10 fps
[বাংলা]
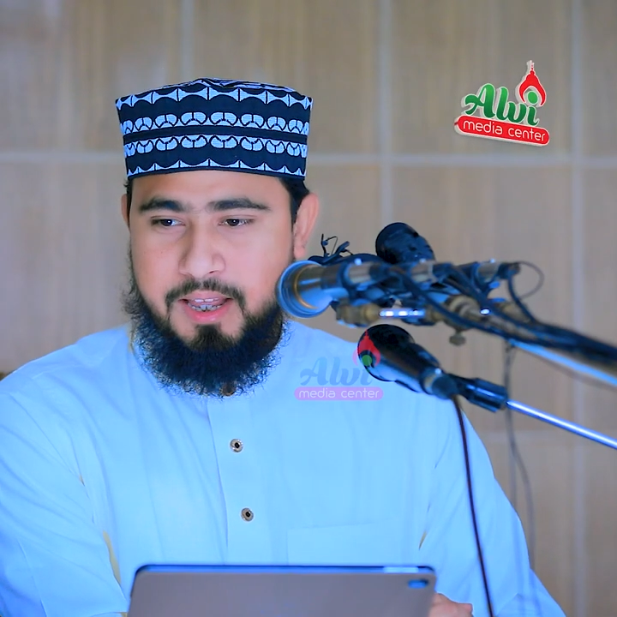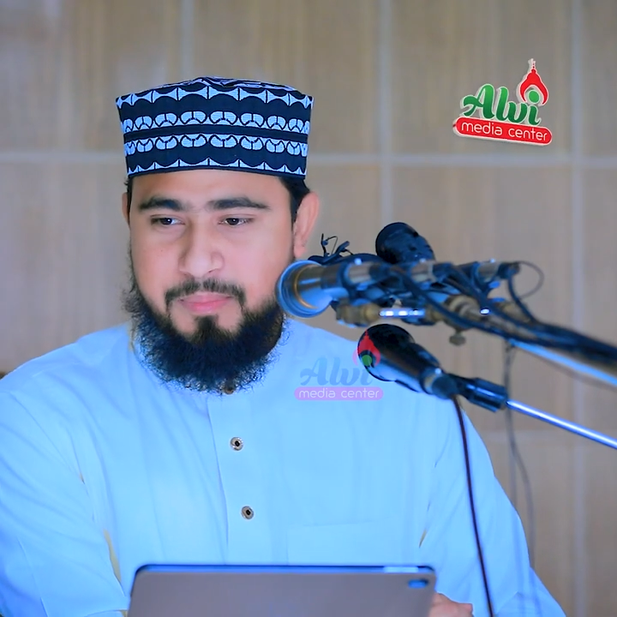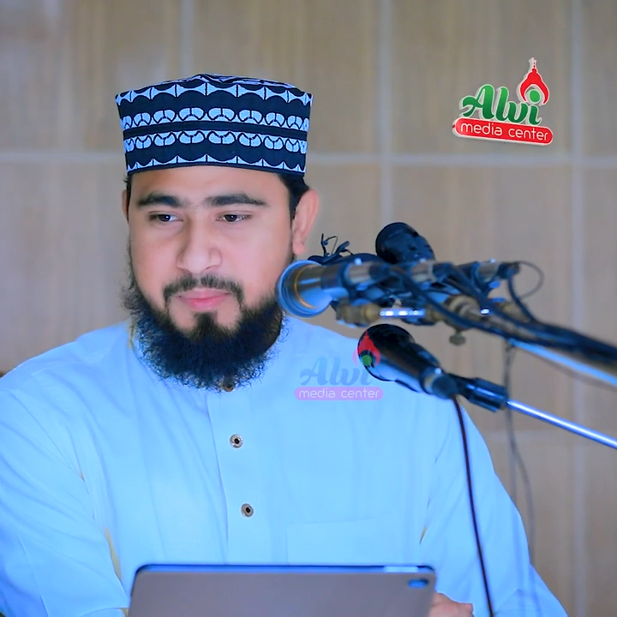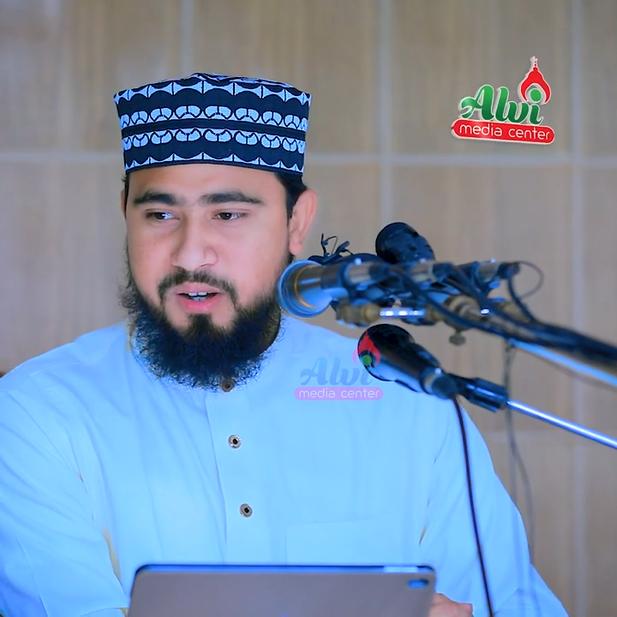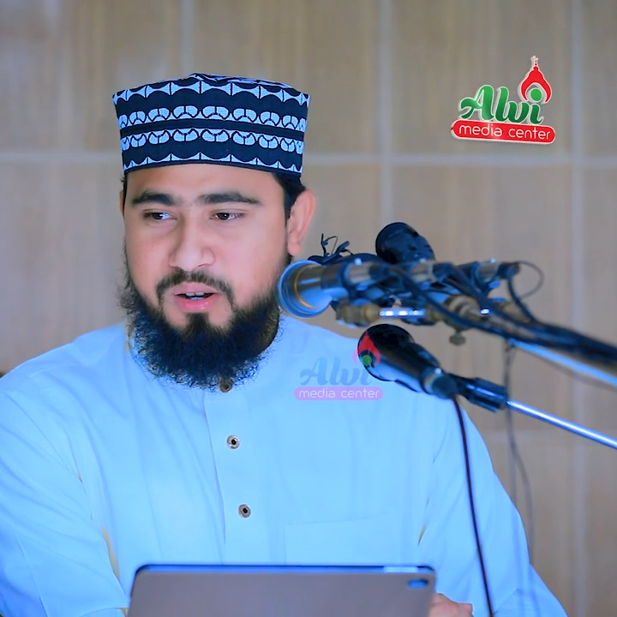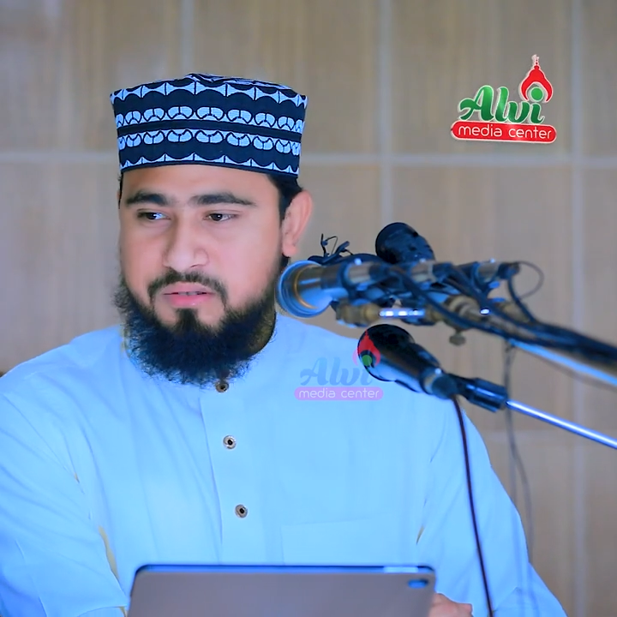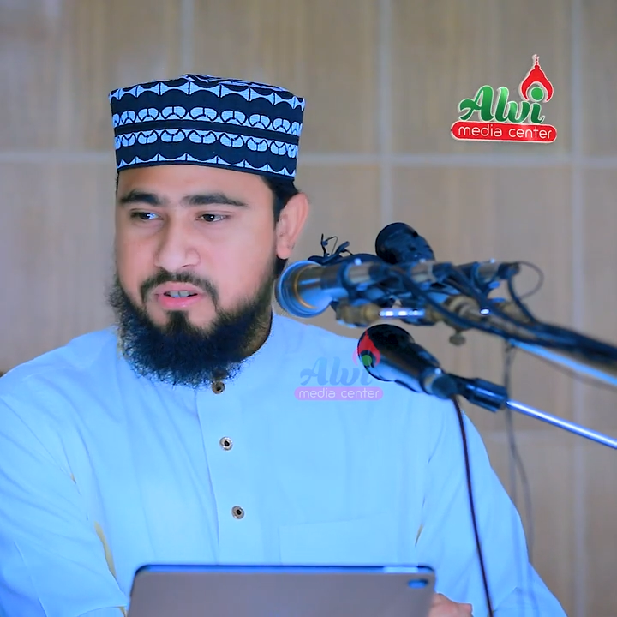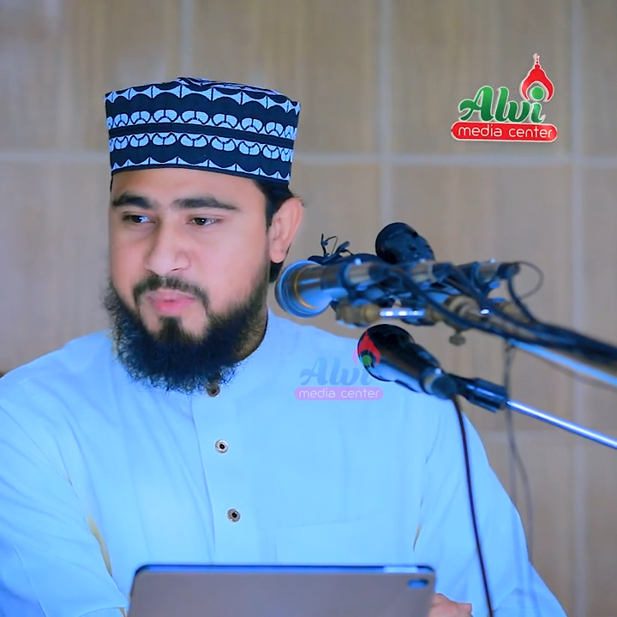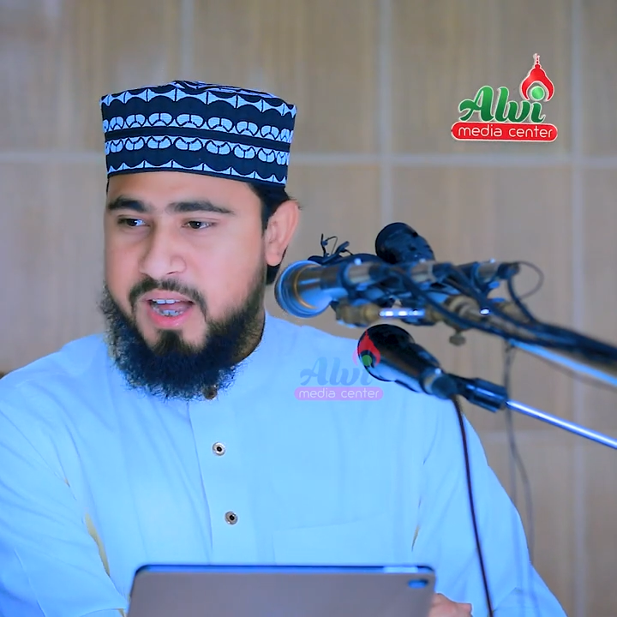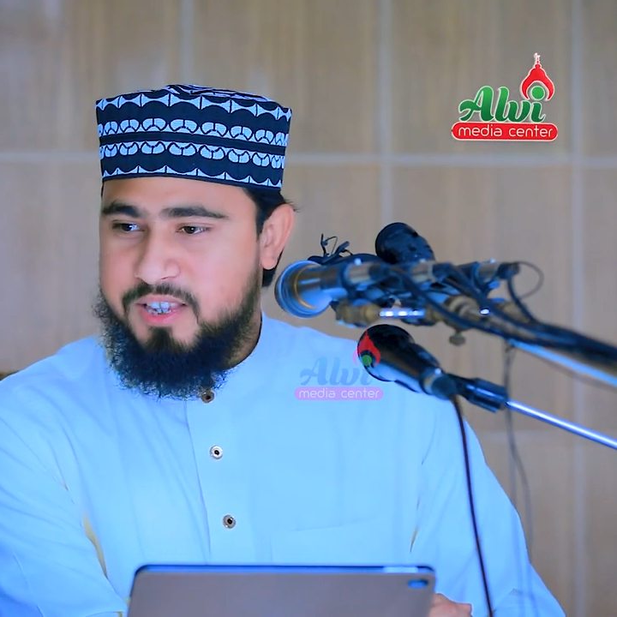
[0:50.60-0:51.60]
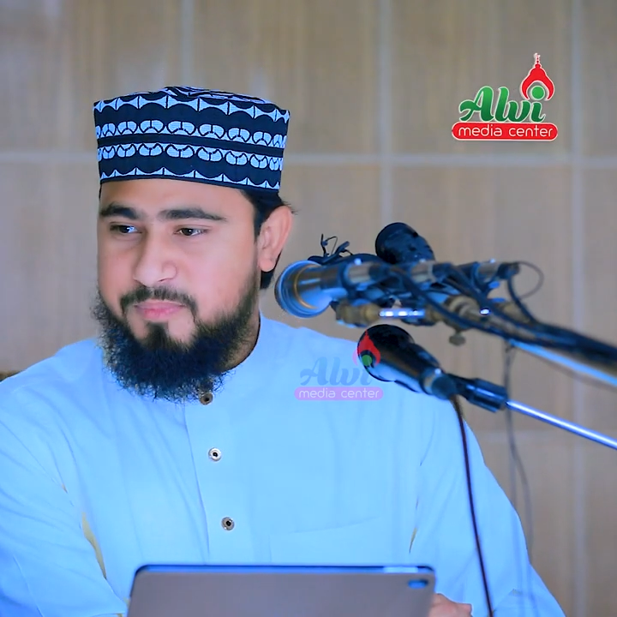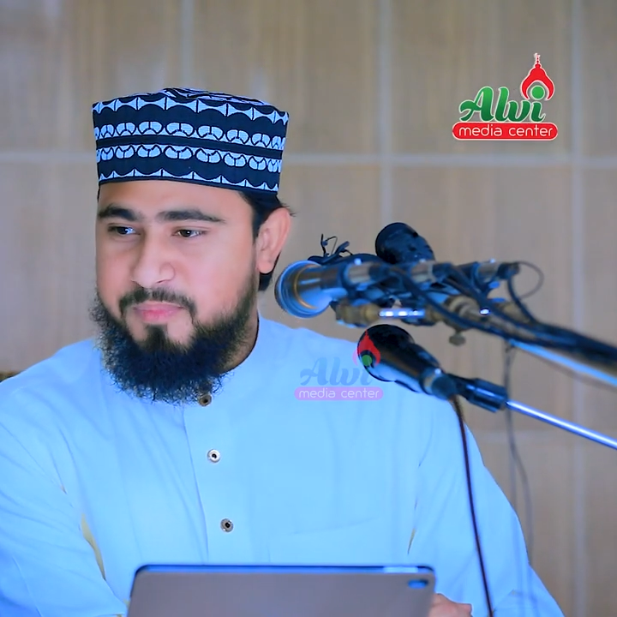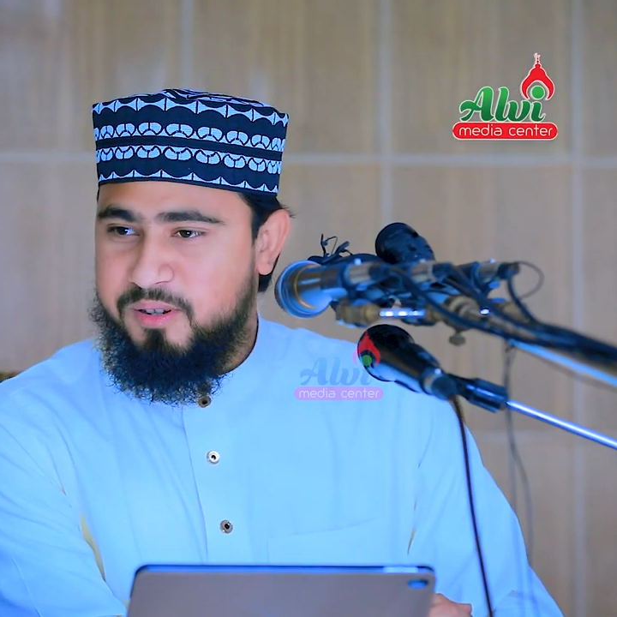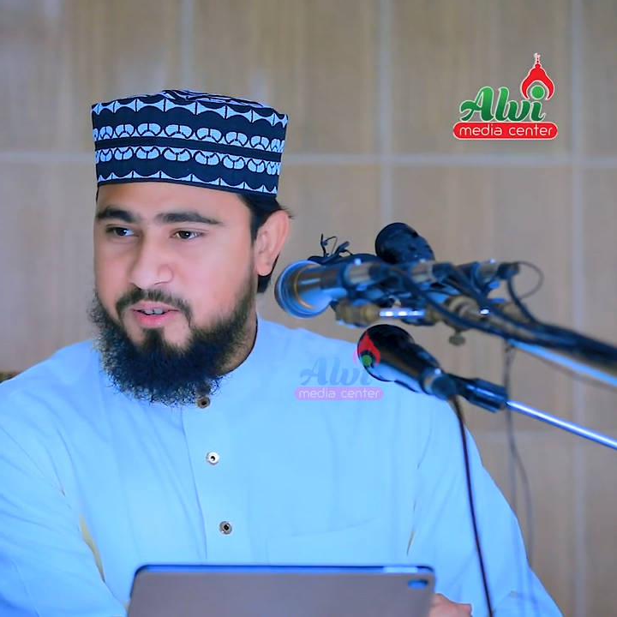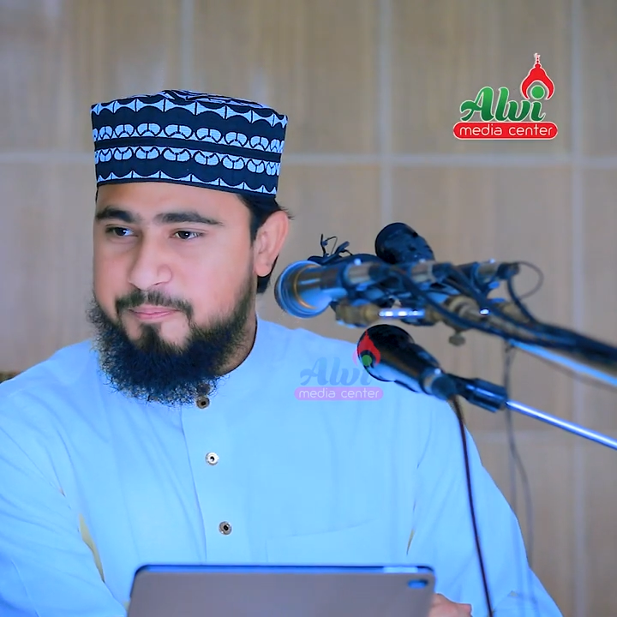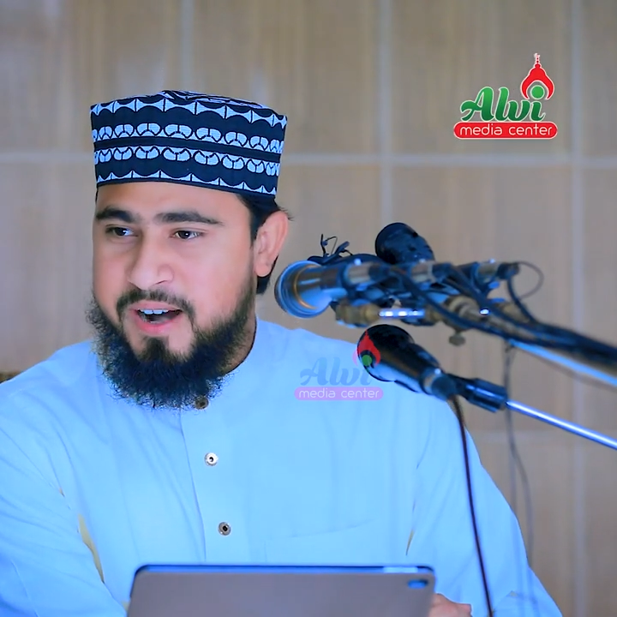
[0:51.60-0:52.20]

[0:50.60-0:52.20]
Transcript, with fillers: বিভিন্ন সমাজ বিভিন্ন